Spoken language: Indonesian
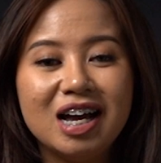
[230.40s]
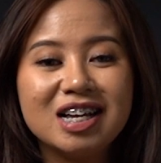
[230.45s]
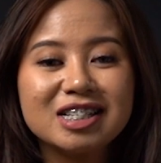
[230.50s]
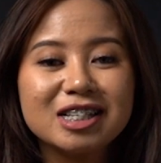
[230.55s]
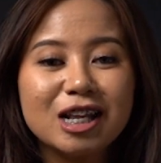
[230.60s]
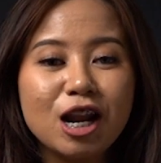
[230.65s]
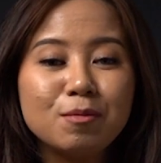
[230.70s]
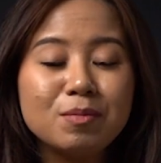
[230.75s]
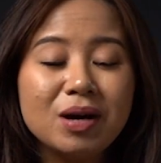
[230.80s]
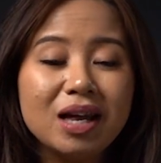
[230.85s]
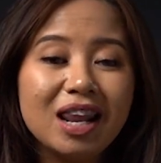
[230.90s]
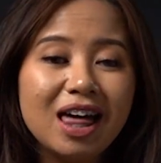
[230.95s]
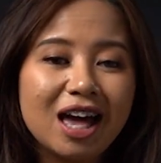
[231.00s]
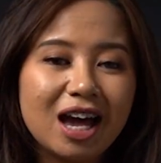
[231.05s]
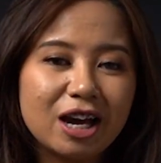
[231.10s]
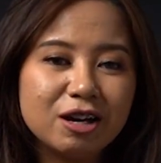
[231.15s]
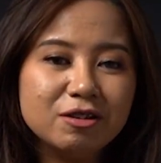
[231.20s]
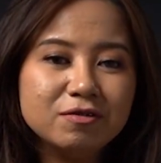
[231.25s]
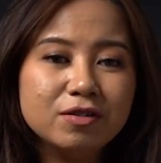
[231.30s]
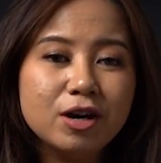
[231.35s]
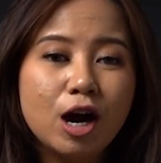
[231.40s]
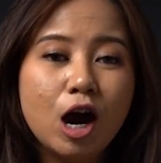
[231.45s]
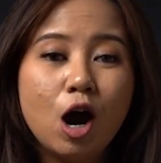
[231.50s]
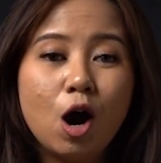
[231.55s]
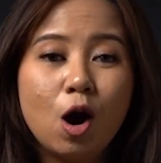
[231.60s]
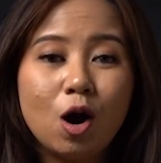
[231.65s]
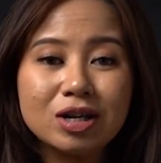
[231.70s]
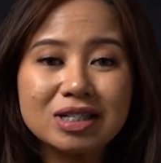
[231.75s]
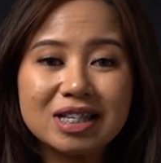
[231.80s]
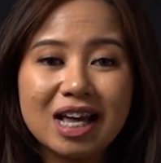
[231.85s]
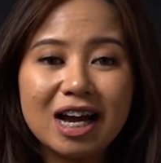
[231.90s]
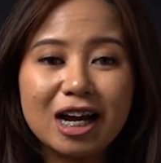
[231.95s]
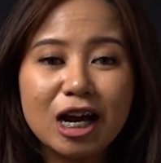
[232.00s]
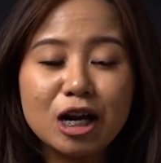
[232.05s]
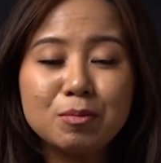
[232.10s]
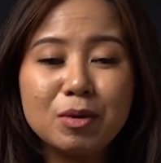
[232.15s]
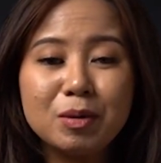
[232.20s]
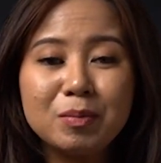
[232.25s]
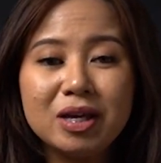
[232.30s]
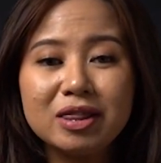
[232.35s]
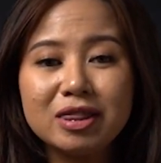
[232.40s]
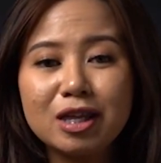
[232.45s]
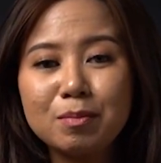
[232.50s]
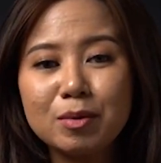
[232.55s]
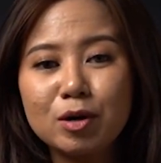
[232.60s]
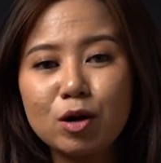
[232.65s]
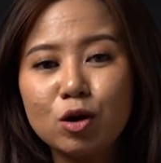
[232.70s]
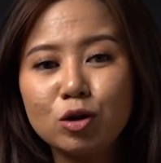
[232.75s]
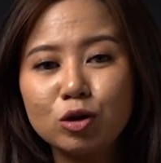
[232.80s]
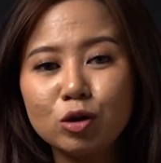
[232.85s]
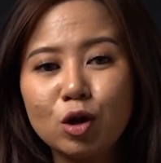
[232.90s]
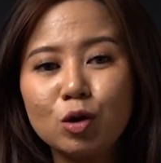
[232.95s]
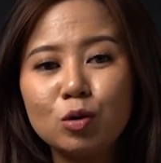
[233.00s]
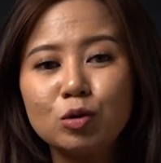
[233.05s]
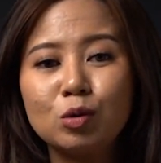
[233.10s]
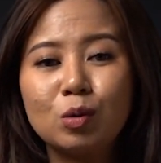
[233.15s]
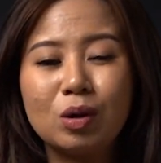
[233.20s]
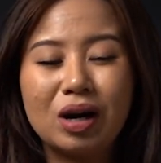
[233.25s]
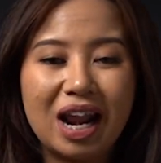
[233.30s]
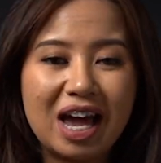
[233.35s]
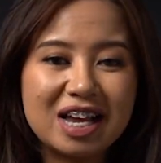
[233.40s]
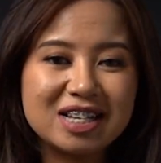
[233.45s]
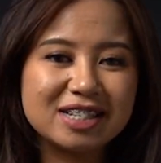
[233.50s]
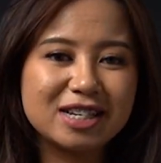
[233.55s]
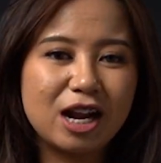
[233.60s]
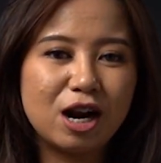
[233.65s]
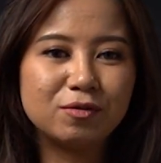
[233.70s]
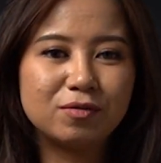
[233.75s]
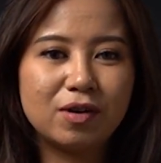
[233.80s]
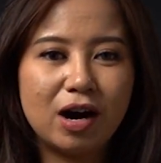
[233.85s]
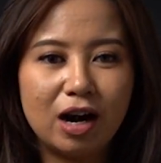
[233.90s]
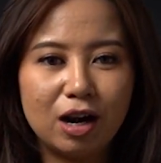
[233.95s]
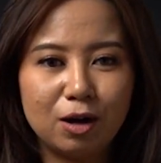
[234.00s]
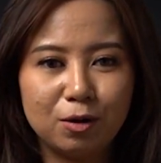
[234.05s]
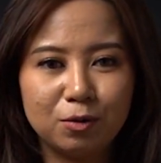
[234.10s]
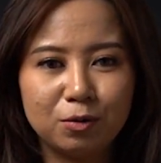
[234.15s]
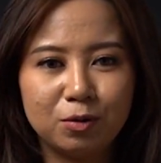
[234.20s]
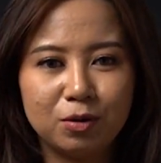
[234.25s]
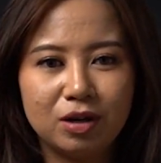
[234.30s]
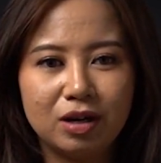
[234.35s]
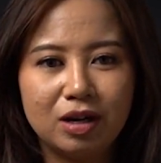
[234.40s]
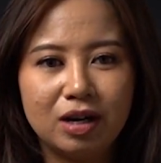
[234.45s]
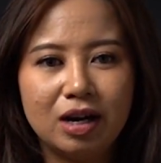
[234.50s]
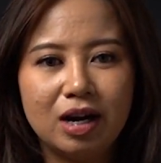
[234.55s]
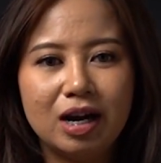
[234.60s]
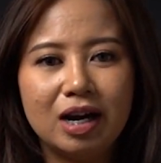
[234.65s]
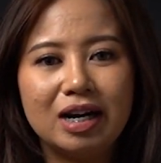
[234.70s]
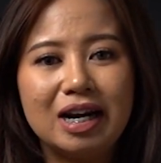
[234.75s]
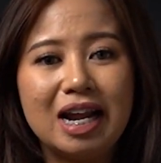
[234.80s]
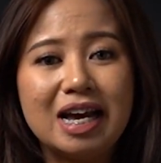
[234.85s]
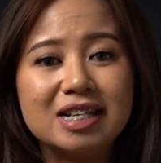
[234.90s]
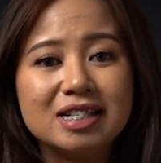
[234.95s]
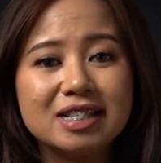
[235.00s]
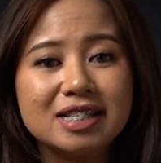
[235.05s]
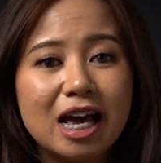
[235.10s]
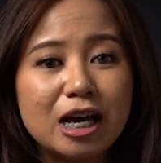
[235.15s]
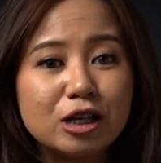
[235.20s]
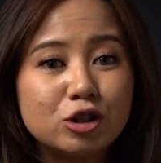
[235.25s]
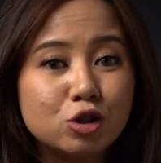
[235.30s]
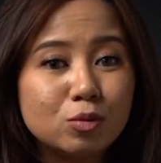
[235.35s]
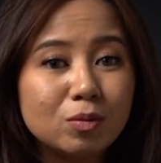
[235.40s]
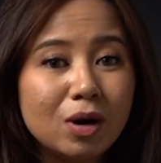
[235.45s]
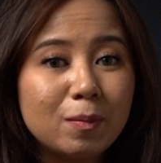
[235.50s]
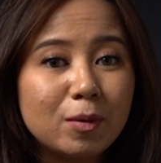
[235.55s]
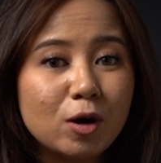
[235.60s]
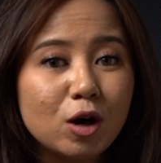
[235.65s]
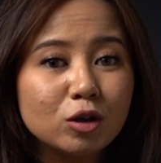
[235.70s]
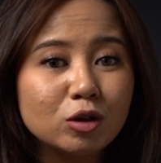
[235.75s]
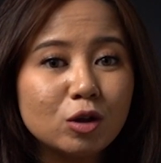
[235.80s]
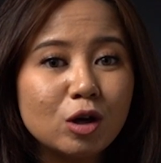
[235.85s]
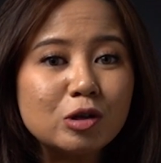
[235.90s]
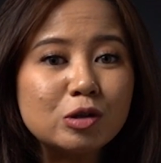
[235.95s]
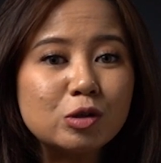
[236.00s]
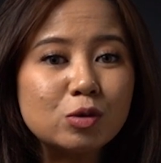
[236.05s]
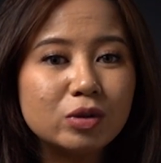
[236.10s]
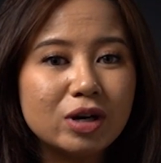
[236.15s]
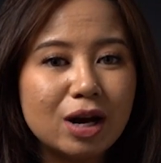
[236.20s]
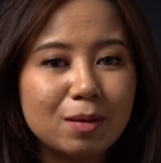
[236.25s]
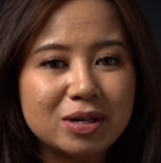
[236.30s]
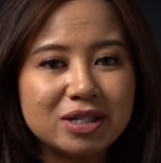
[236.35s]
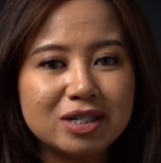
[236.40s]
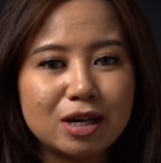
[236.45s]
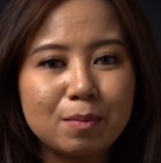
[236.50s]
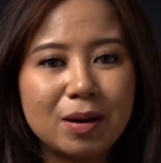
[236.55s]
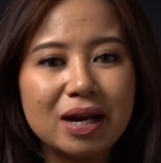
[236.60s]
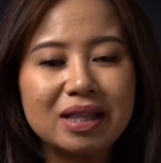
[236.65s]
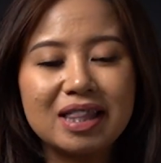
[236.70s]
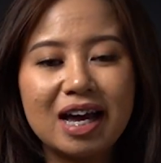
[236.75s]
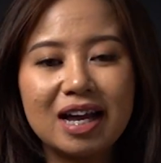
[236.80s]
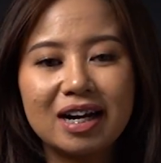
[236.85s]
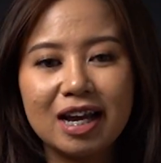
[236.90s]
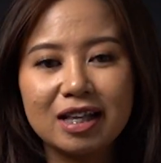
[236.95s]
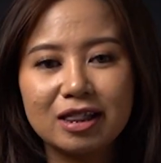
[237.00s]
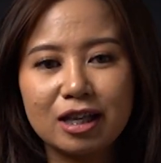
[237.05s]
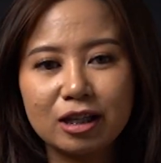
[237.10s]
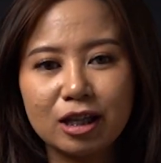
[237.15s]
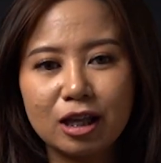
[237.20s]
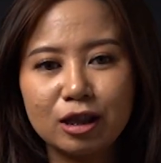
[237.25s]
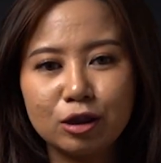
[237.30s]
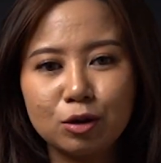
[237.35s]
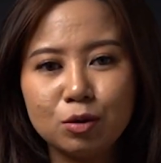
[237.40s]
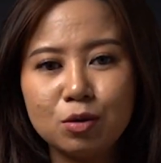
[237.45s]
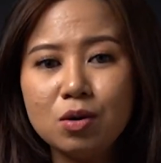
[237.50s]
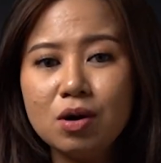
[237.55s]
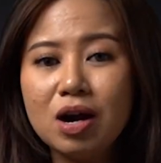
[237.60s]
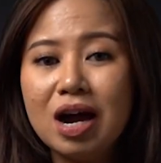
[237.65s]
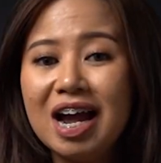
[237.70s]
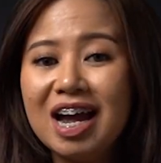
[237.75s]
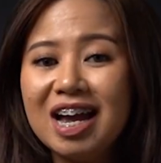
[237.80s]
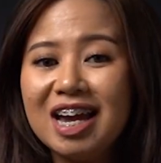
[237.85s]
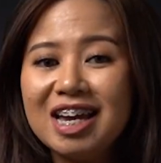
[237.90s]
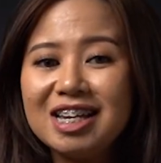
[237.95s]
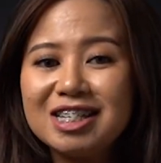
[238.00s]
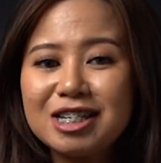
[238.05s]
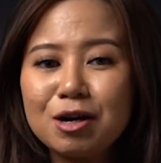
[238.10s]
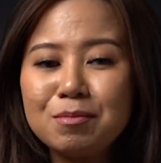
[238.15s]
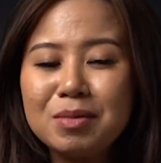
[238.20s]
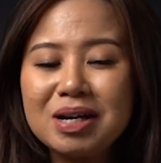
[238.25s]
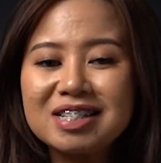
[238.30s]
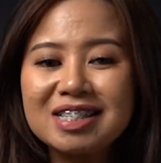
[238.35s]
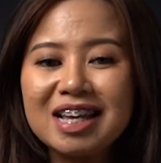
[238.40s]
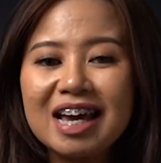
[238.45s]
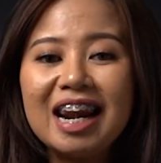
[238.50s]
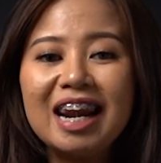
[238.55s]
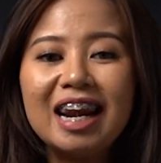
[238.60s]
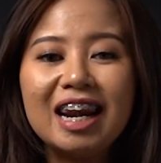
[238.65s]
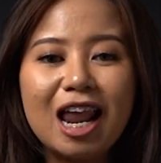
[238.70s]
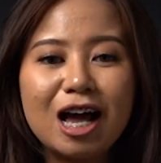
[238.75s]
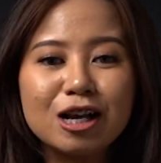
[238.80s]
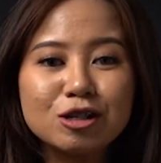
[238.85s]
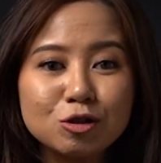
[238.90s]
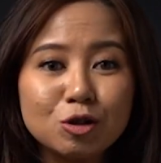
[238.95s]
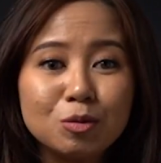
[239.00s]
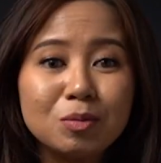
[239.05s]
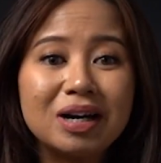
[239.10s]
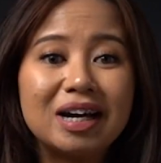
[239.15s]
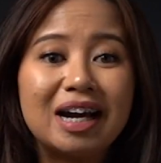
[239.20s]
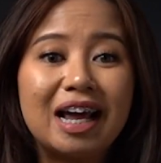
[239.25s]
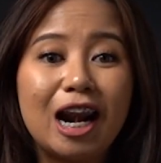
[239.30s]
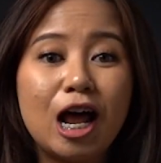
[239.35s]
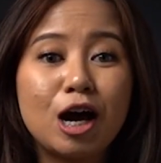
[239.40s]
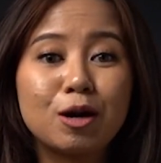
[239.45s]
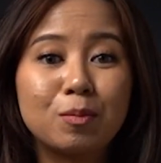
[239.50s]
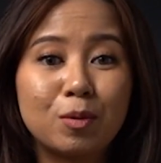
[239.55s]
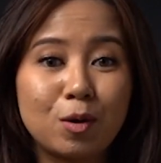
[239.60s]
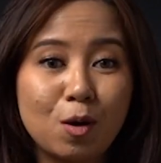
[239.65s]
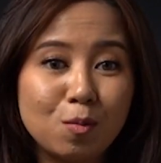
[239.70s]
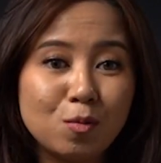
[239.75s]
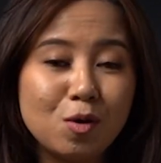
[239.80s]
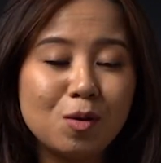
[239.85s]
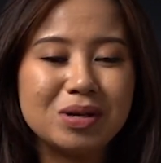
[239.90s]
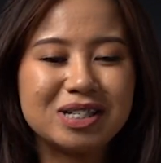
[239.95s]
Selama live, host akan meminta penonton untuk likes dan follow. Dan saat jumlah penonton sudah mencapai target tertentu, Big Sale langsung menggelar promo